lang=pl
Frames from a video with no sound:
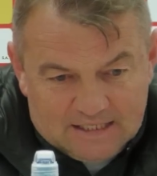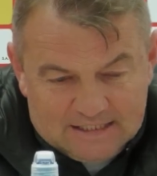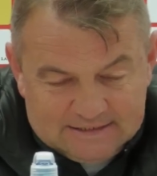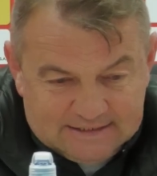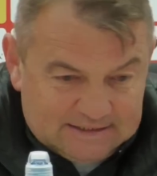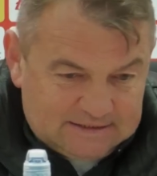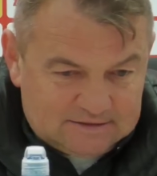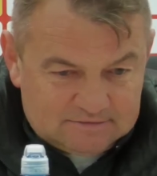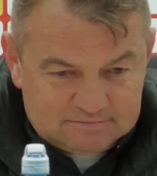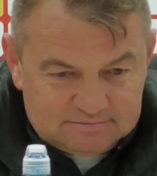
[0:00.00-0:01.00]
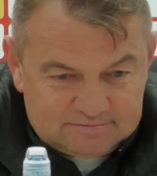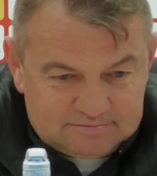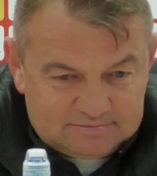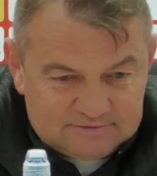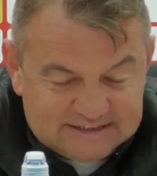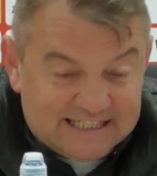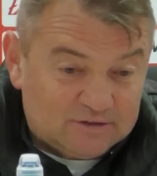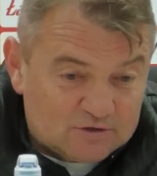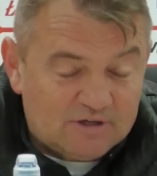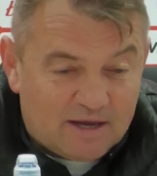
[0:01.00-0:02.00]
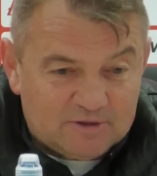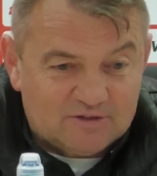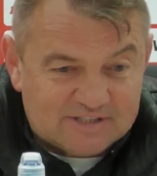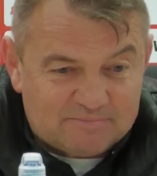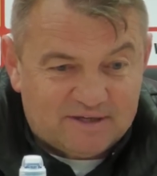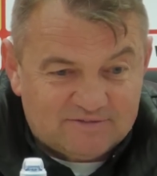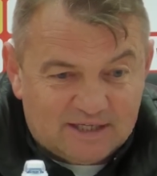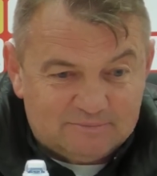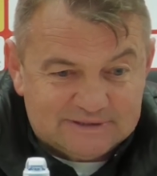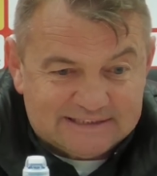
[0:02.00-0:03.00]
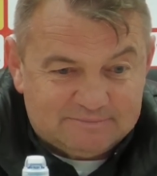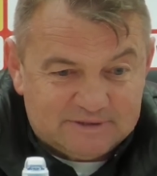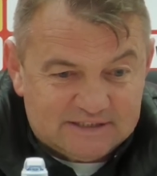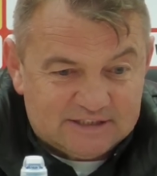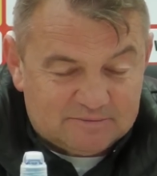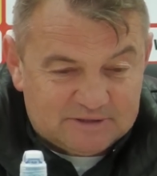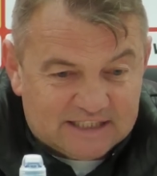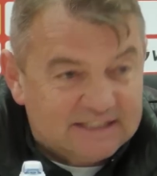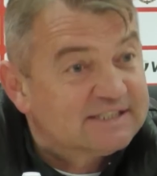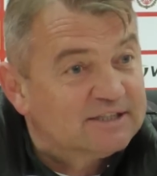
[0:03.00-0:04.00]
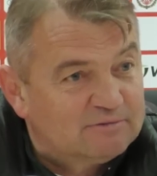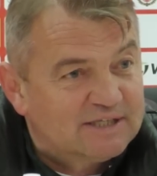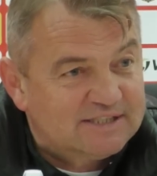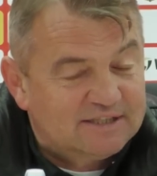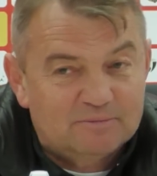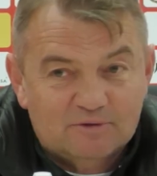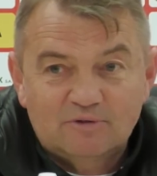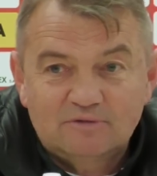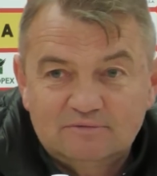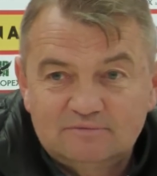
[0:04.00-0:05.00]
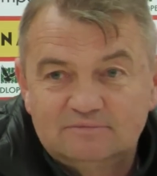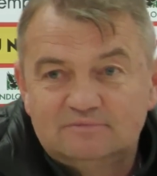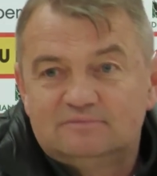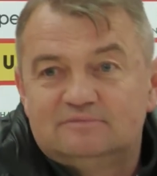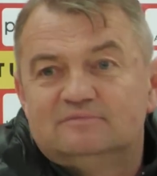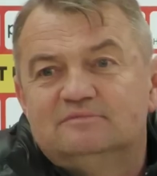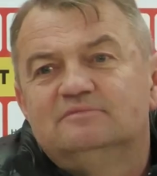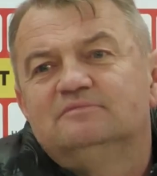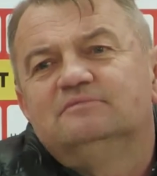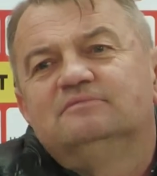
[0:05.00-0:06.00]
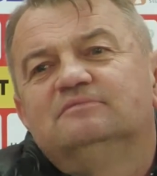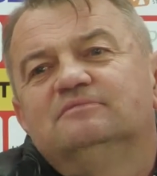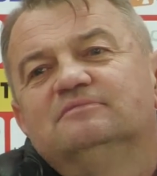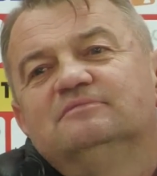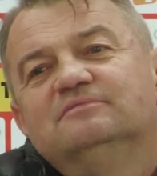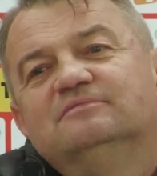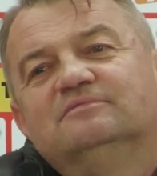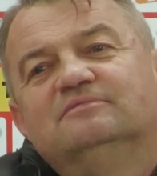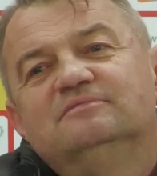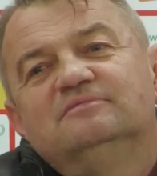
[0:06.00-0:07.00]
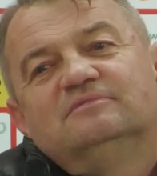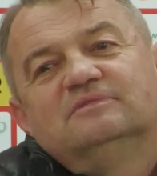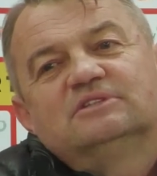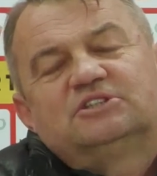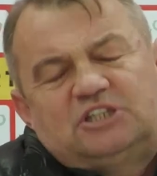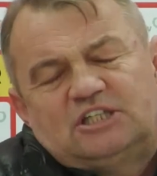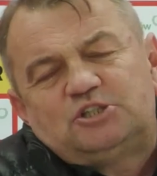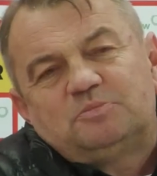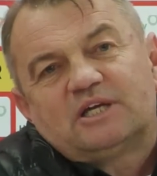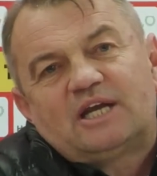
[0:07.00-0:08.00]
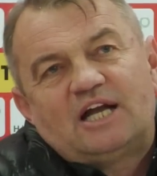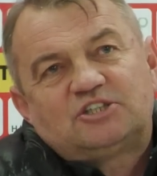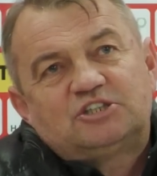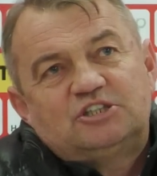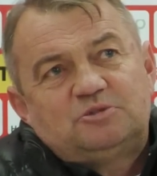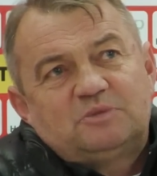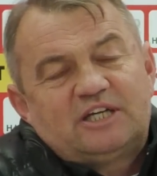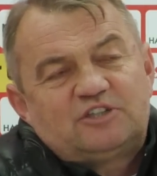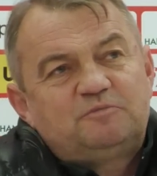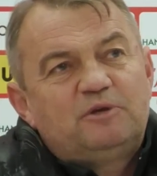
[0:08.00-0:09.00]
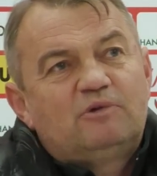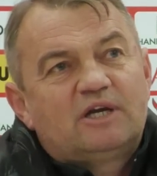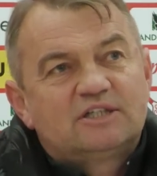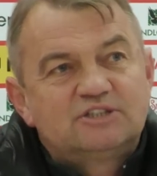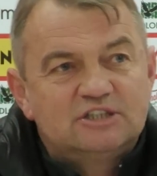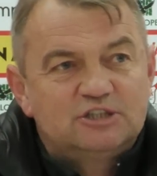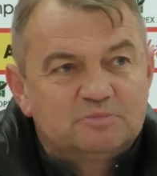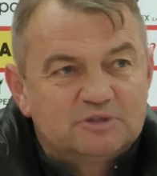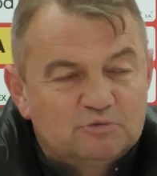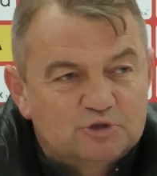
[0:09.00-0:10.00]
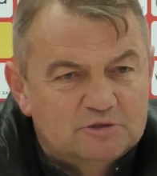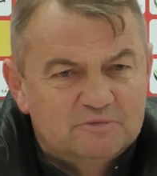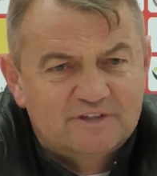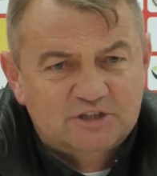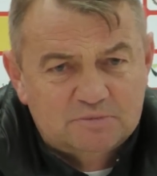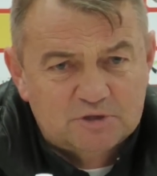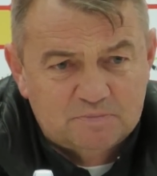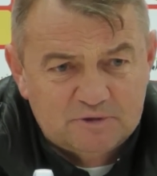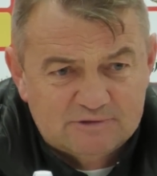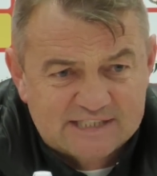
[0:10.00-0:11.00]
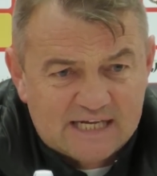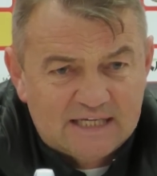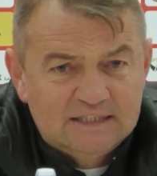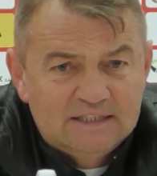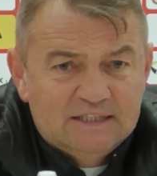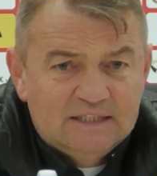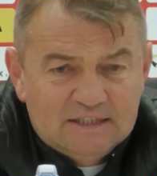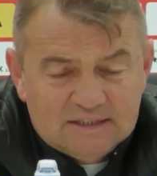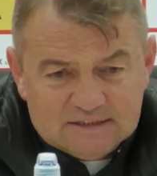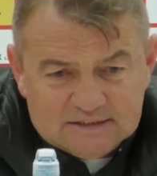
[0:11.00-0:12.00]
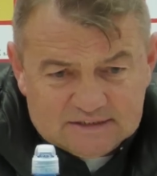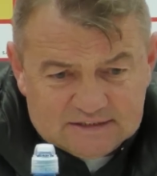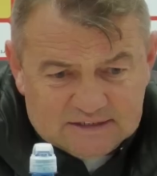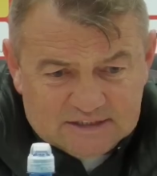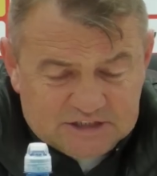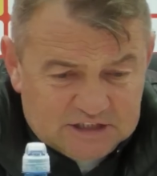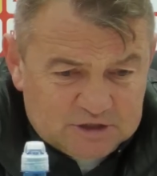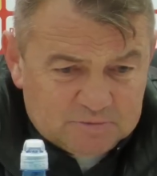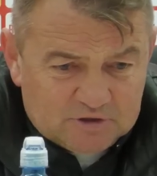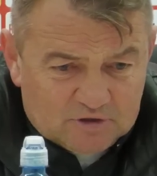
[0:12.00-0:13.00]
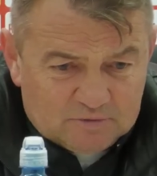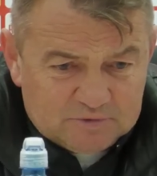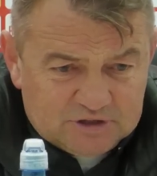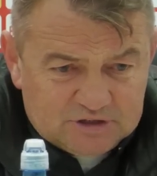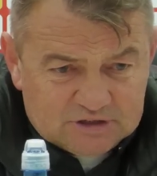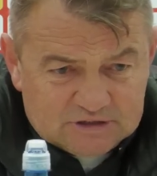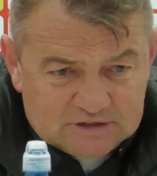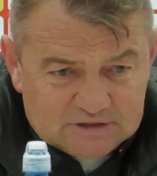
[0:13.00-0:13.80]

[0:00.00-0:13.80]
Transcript: ale tak zdiagnozujemy to, zapewniam, żeby, żeby takich sytuacji nie było. Rozumiem, że od początku chcieliście właśnie grać. Chcieliśmy grać, chcieliśmy grać w piłkę, chcieliśmy utrzymywać się przy piłce. E, chcieliśmy to robić.